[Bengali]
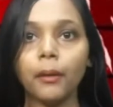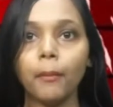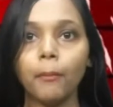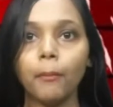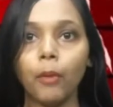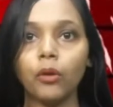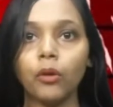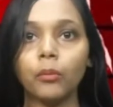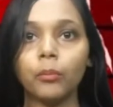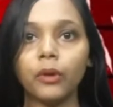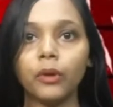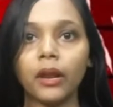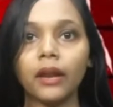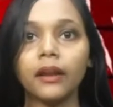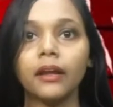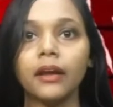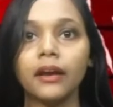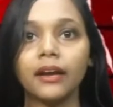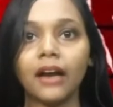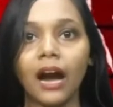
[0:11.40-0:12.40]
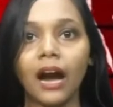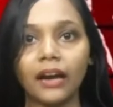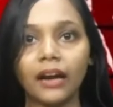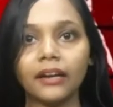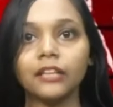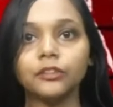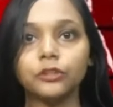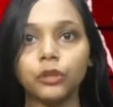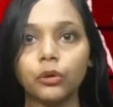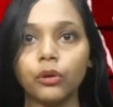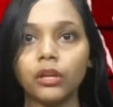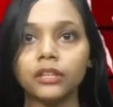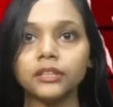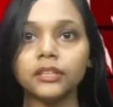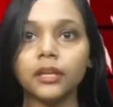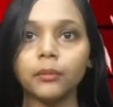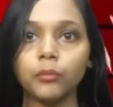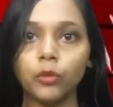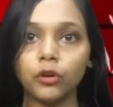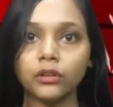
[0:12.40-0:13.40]
বহরমপুরের খাগড়া
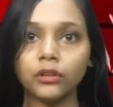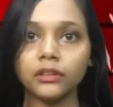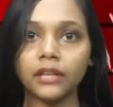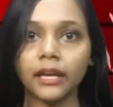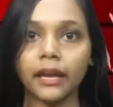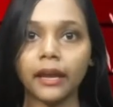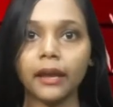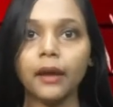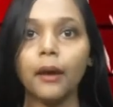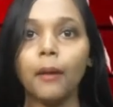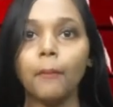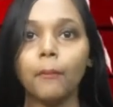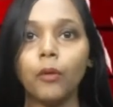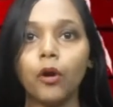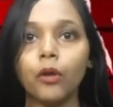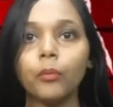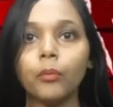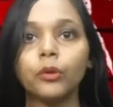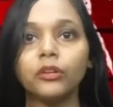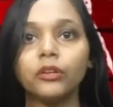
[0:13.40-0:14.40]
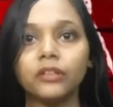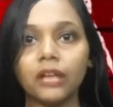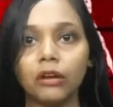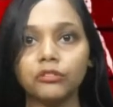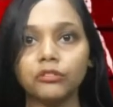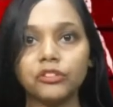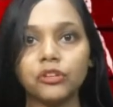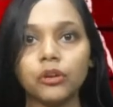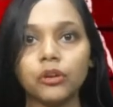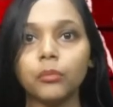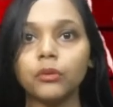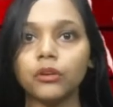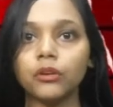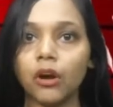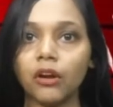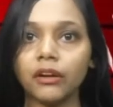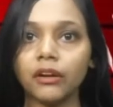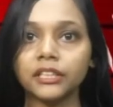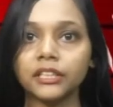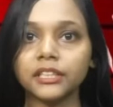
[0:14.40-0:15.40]
চৌরাস্তার মোড় থেকে বরংপুর টাউন তৃণমূল
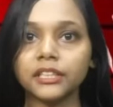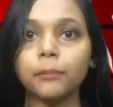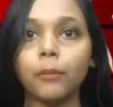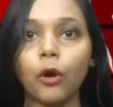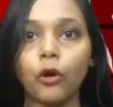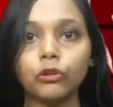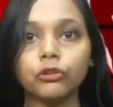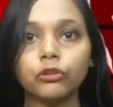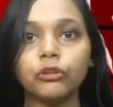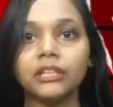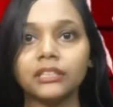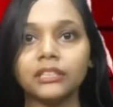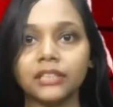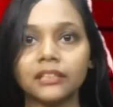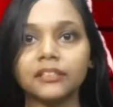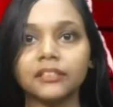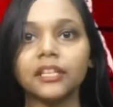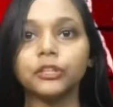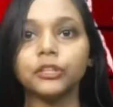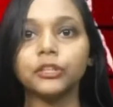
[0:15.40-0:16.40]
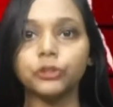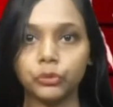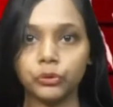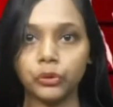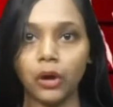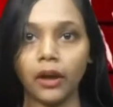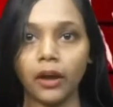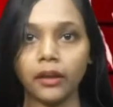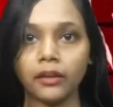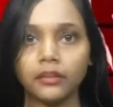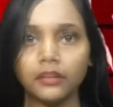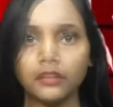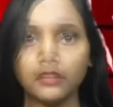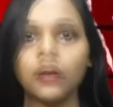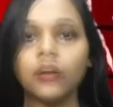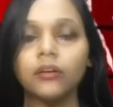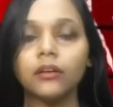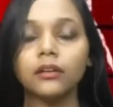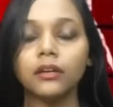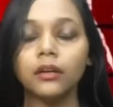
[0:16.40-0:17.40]
কংগ্রেসের বঙ্গধ্বনি যাত্রা শুরু হয়
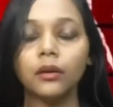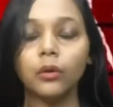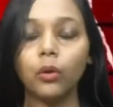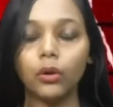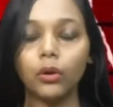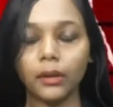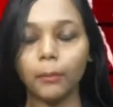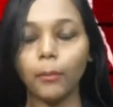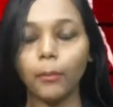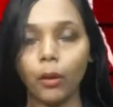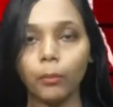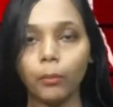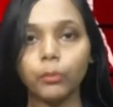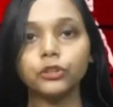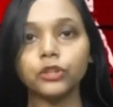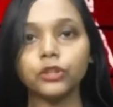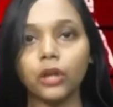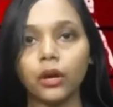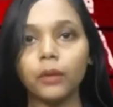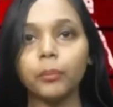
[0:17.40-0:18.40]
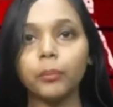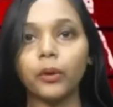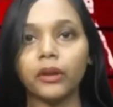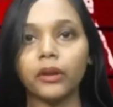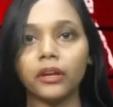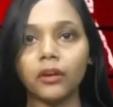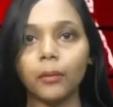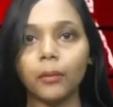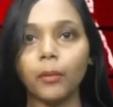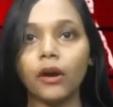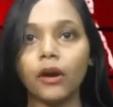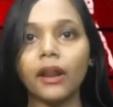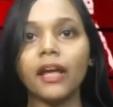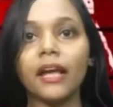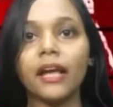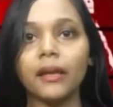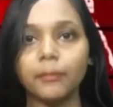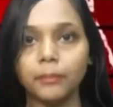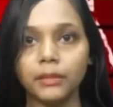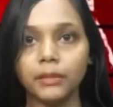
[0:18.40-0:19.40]
গোটা বহরমপুর শহর পরিক্রমা করে
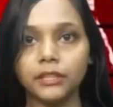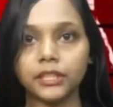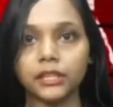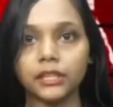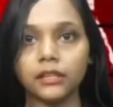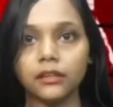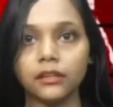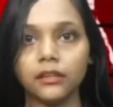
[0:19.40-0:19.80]
এই মিছিল